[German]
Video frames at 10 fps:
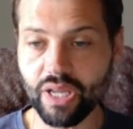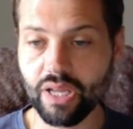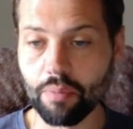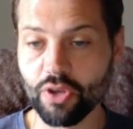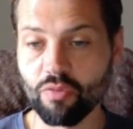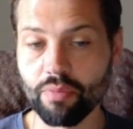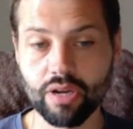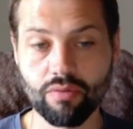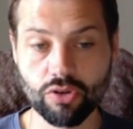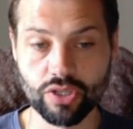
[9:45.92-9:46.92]
habe ich auf
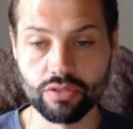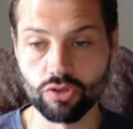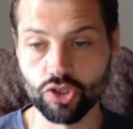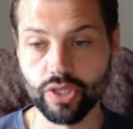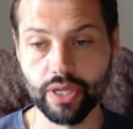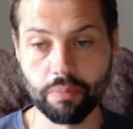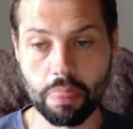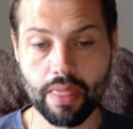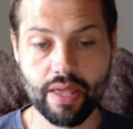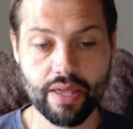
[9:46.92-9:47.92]
meiner Watchlist noch stehen.
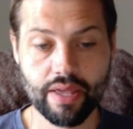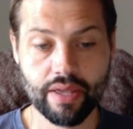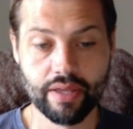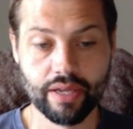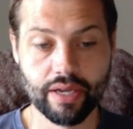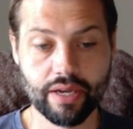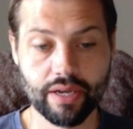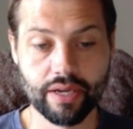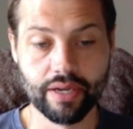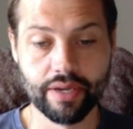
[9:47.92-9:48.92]

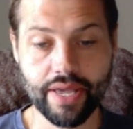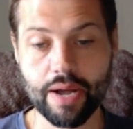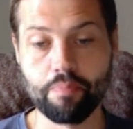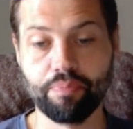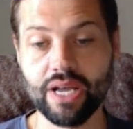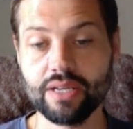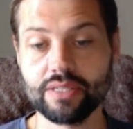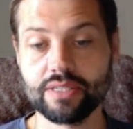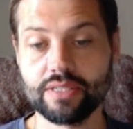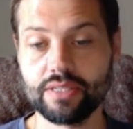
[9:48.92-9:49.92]
Äh, ja,
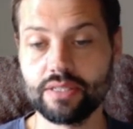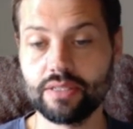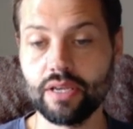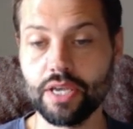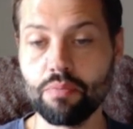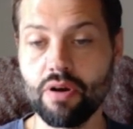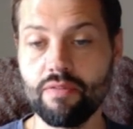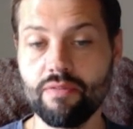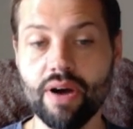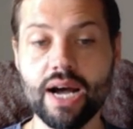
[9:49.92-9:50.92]
das denke ich
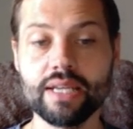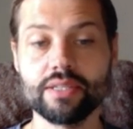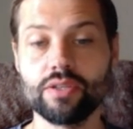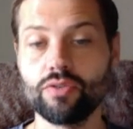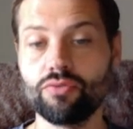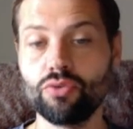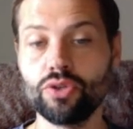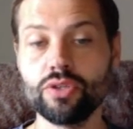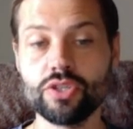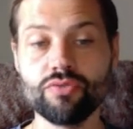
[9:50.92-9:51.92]
mal war's für
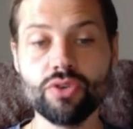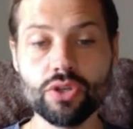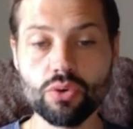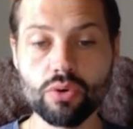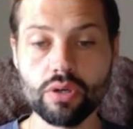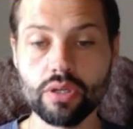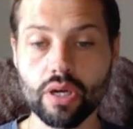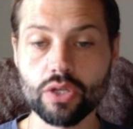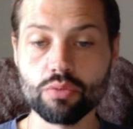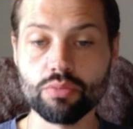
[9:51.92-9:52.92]
dieses Video.
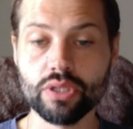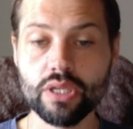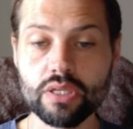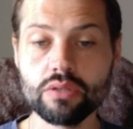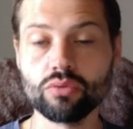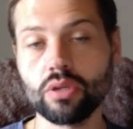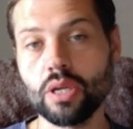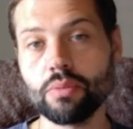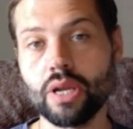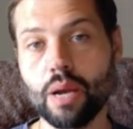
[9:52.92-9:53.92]
Also mit diesen
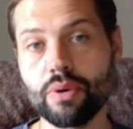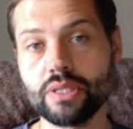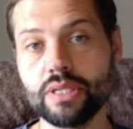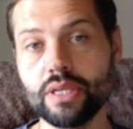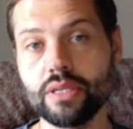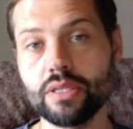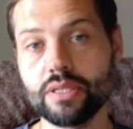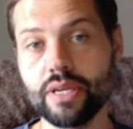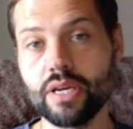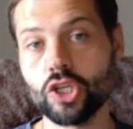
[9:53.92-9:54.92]
Unternehmen kann man sich
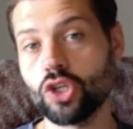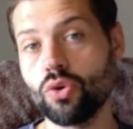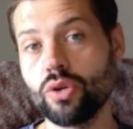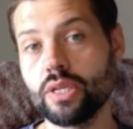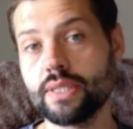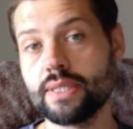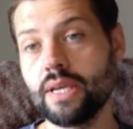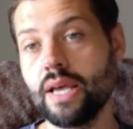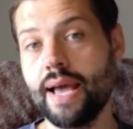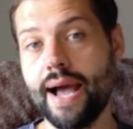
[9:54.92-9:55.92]
sehr schönes
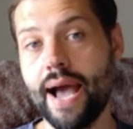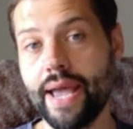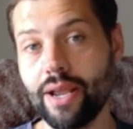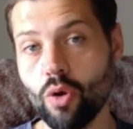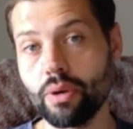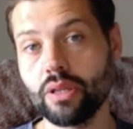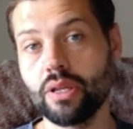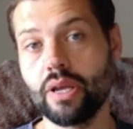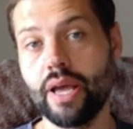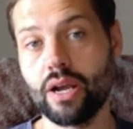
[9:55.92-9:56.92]
Einkommen
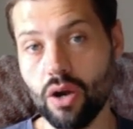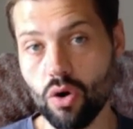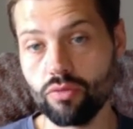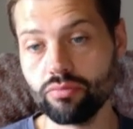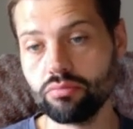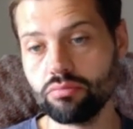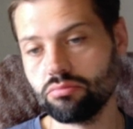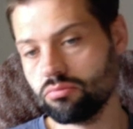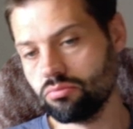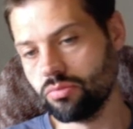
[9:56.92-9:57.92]

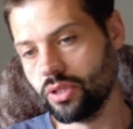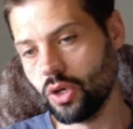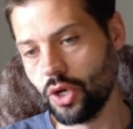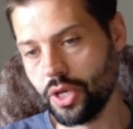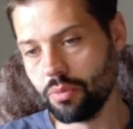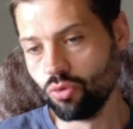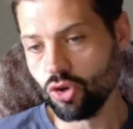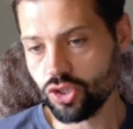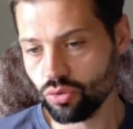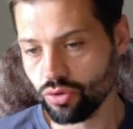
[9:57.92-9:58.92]
erkaufen. Im
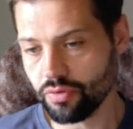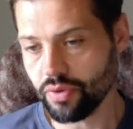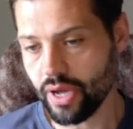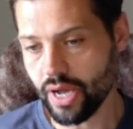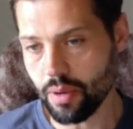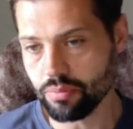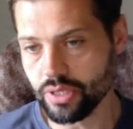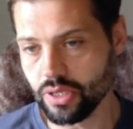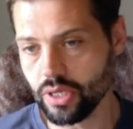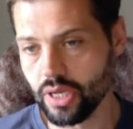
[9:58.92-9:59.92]
Durchschnitt ungefähr haben
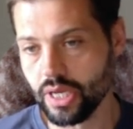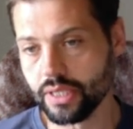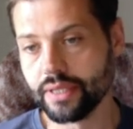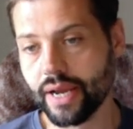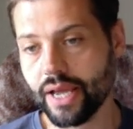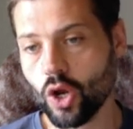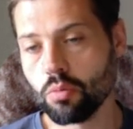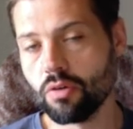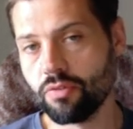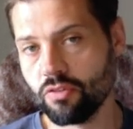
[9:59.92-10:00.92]
die
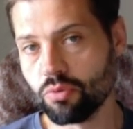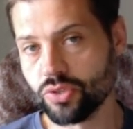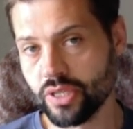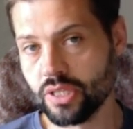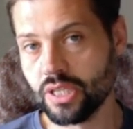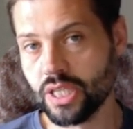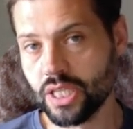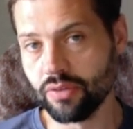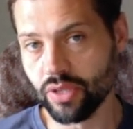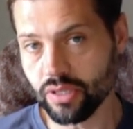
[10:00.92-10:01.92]
3,5%
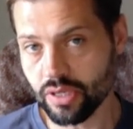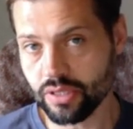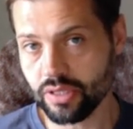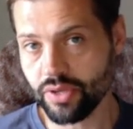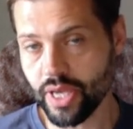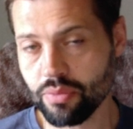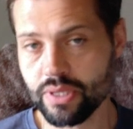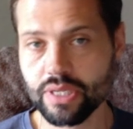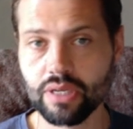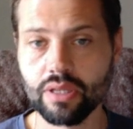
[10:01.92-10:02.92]
Dividendenrendite, wie
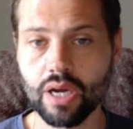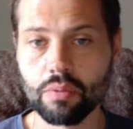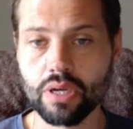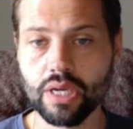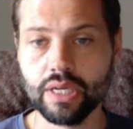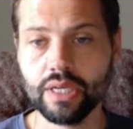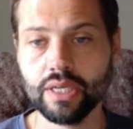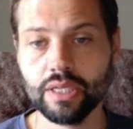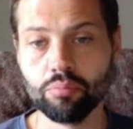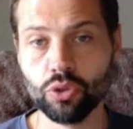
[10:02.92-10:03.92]
gesagt habe.
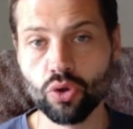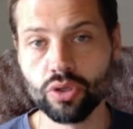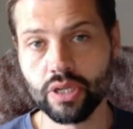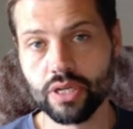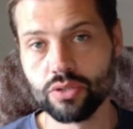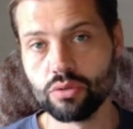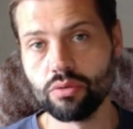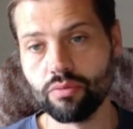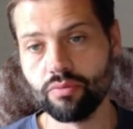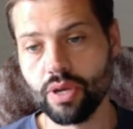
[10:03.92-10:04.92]
Bedeutet
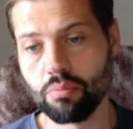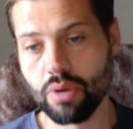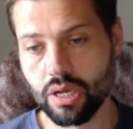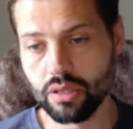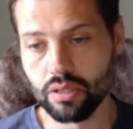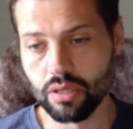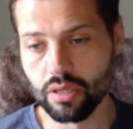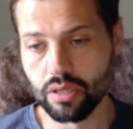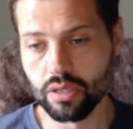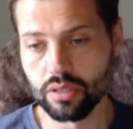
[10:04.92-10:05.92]
also, wenn man
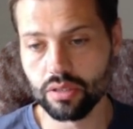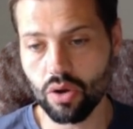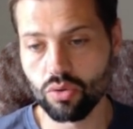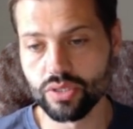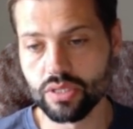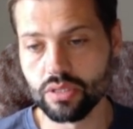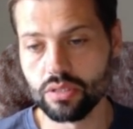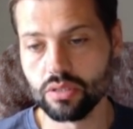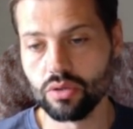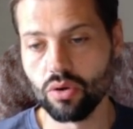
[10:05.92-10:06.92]
äh,
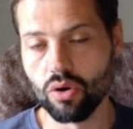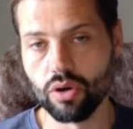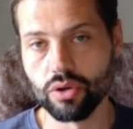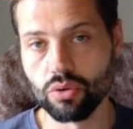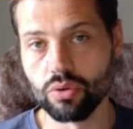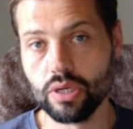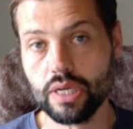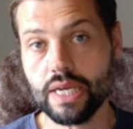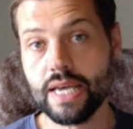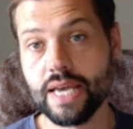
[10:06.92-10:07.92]
1000
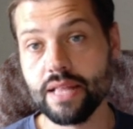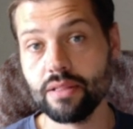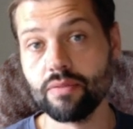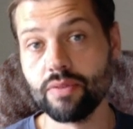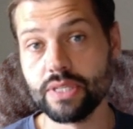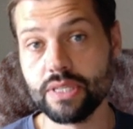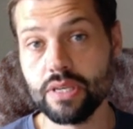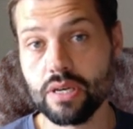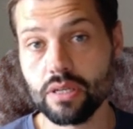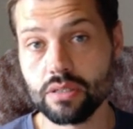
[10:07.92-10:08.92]
Euro
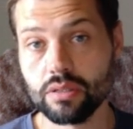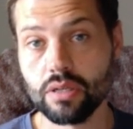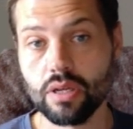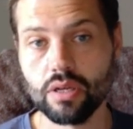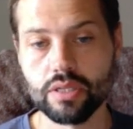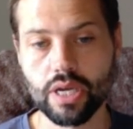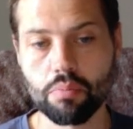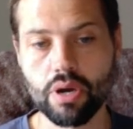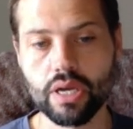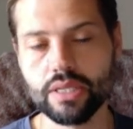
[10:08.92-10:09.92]
investiert, sag
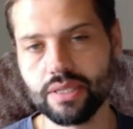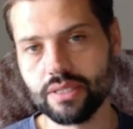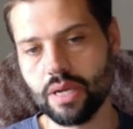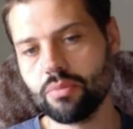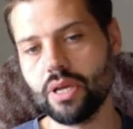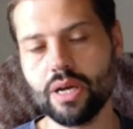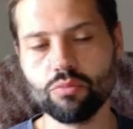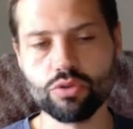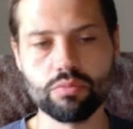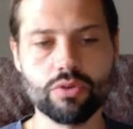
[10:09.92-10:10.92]
mal insgesamt, ja,
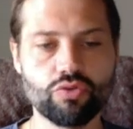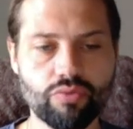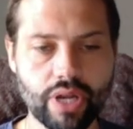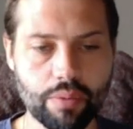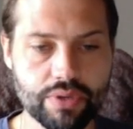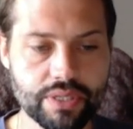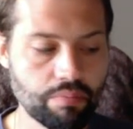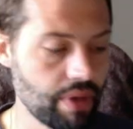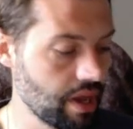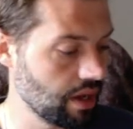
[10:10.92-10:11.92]
muss man schon vielleicht ein
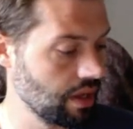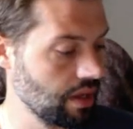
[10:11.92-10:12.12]
bisschen mehr,